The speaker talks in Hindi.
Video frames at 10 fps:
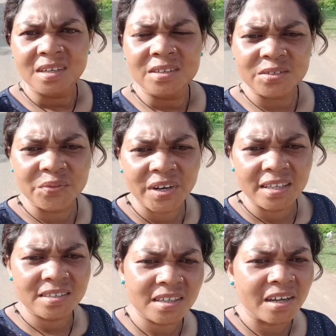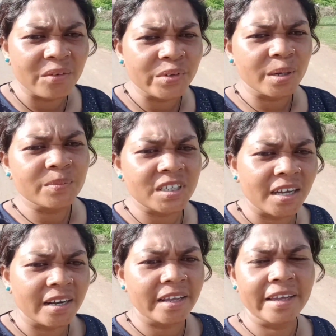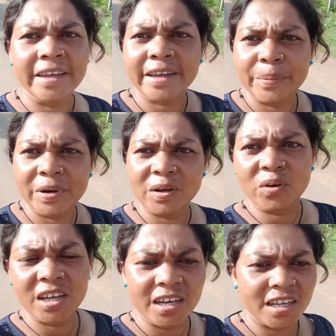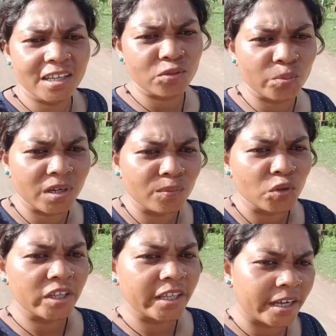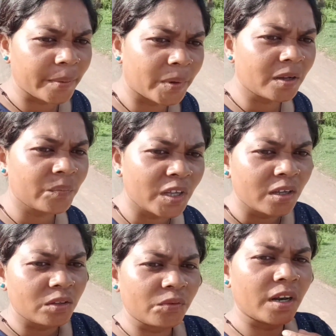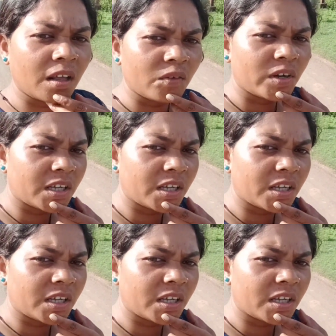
सो so फ्रेंड्स अभी हम जा रहे हैं कपड़ा उठाने के लिए सुबह हम धोए थे कपड़ा तो फिलहाल वही